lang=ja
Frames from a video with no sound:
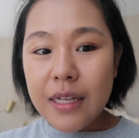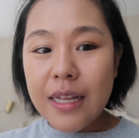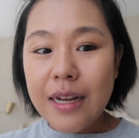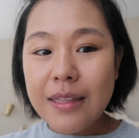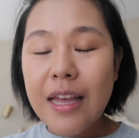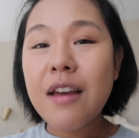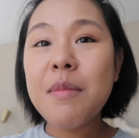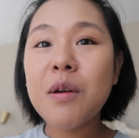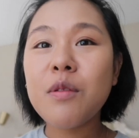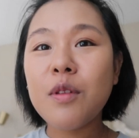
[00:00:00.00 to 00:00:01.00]
なんか悩
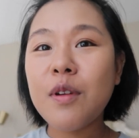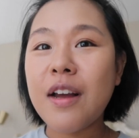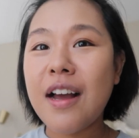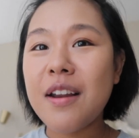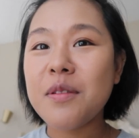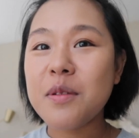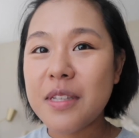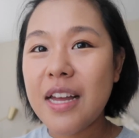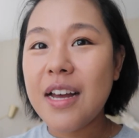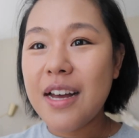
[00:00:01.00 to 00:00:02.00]
み事とかがあると
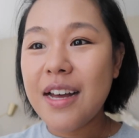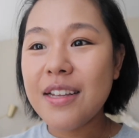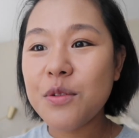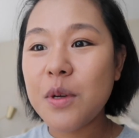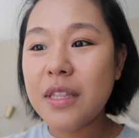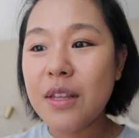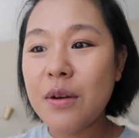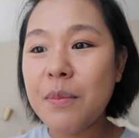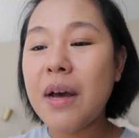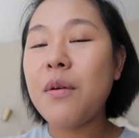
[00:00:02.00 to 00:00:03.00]
さ、そうやっ
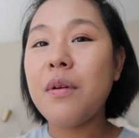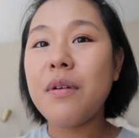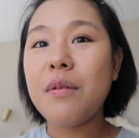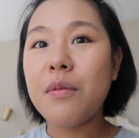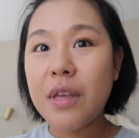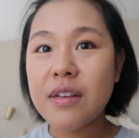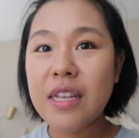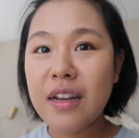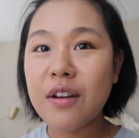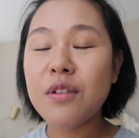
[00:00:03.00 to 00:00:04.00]
てまあお客
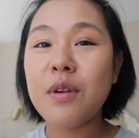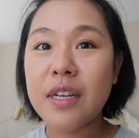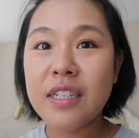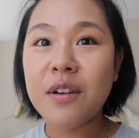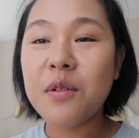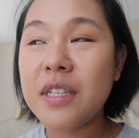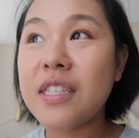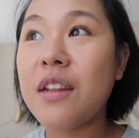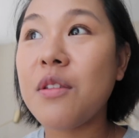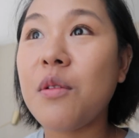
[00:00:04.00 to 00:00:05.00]
さんが来るわけじゃん、
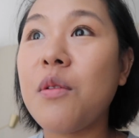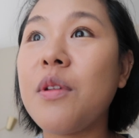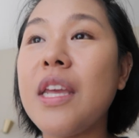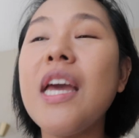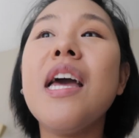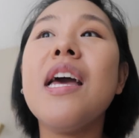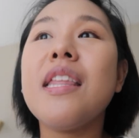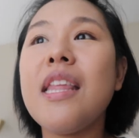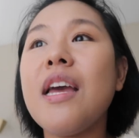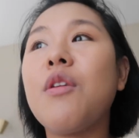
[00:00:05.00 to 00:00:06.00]
コリンさんのところに。
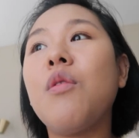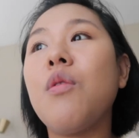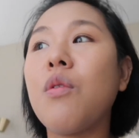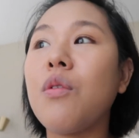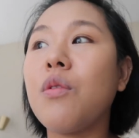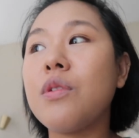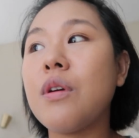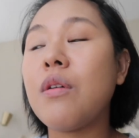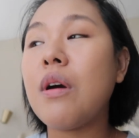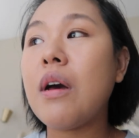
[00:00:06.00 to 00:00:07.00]
で、こういう
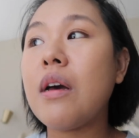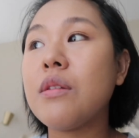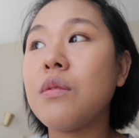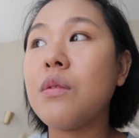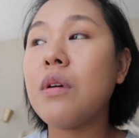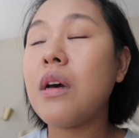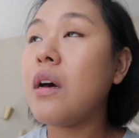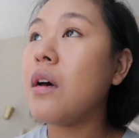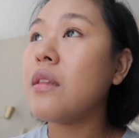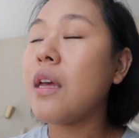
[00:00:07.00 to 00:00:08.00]

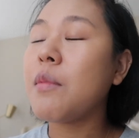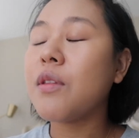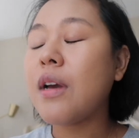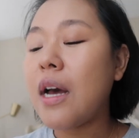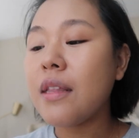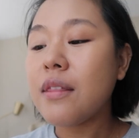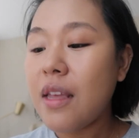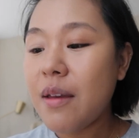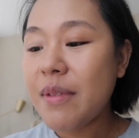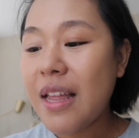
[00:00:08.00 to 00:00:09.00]
悩み事があっ
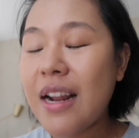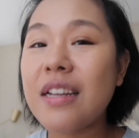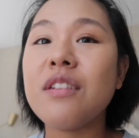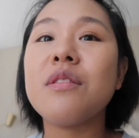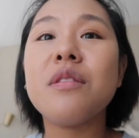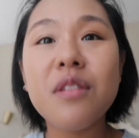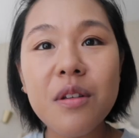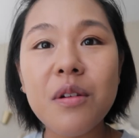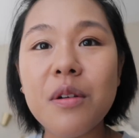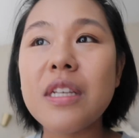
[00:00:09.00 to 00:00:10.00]
てみたいな話をする
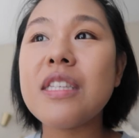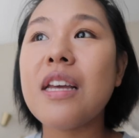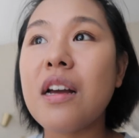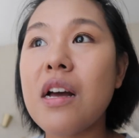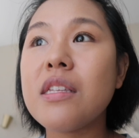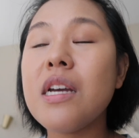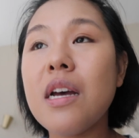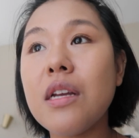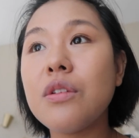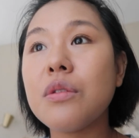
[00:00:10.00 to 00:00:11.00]
と、コリンさんが
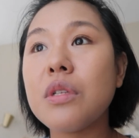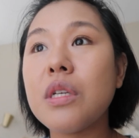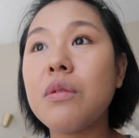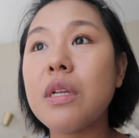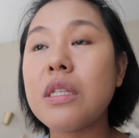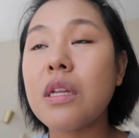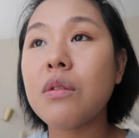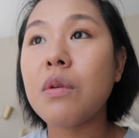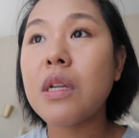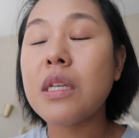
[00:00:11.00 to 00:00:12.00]
じゃあちょっと守護霊さ
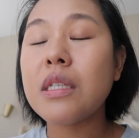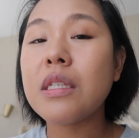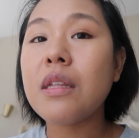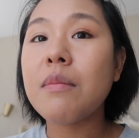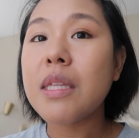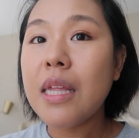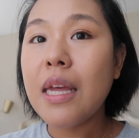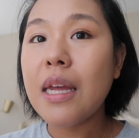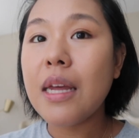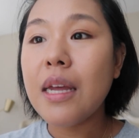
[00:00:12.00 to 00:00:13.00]
んとお話ししてみ
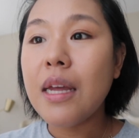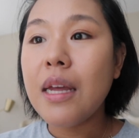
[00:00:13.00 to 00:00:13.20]
て、